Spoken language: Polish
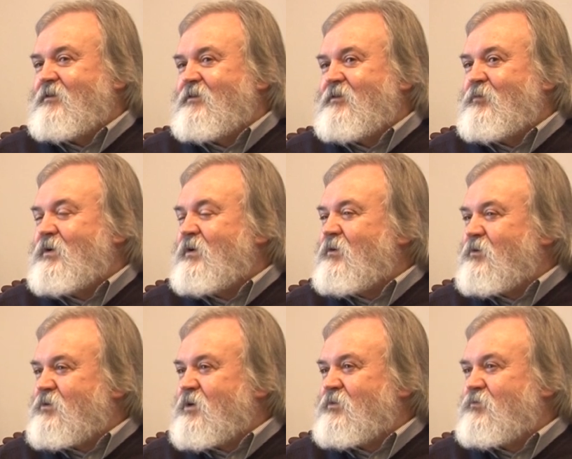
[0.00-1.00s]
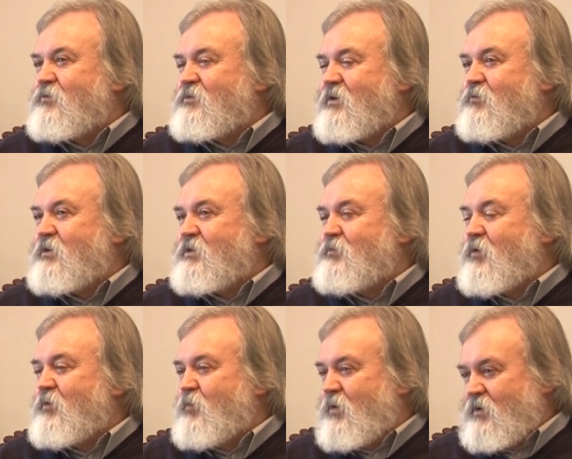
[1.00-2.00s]
No my od czasu do czasu te
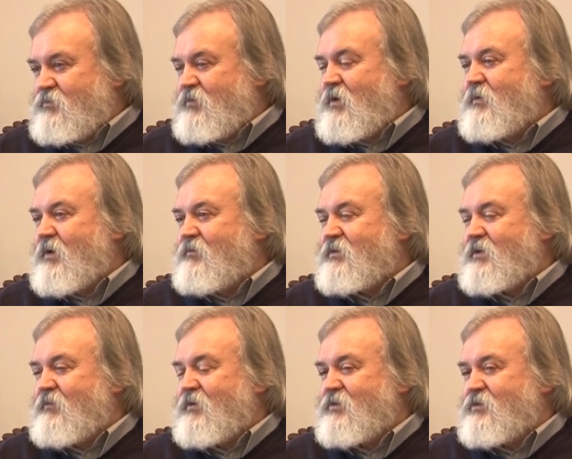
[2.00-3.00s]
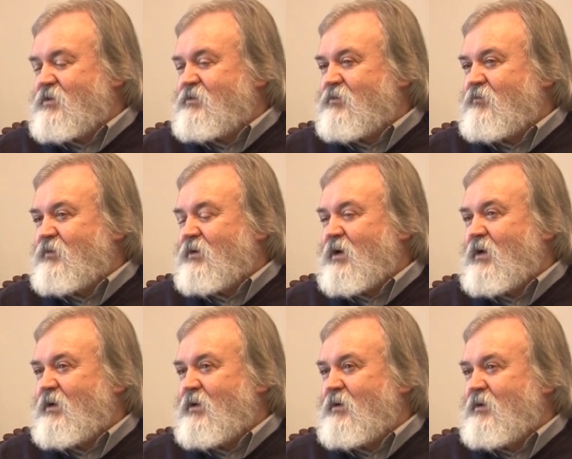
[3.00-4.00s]
zbiory pokazujemy na wystawach czasowych,
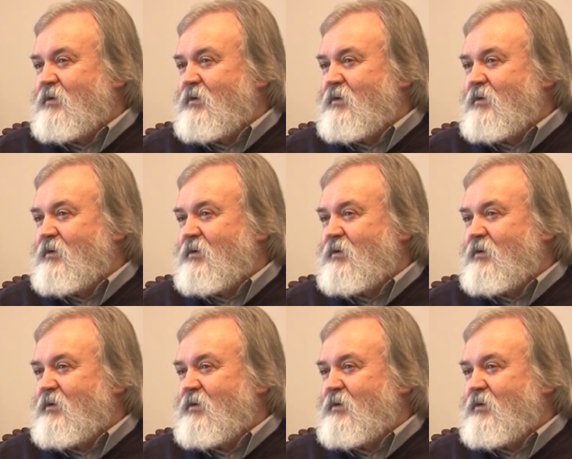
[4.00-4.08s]
ale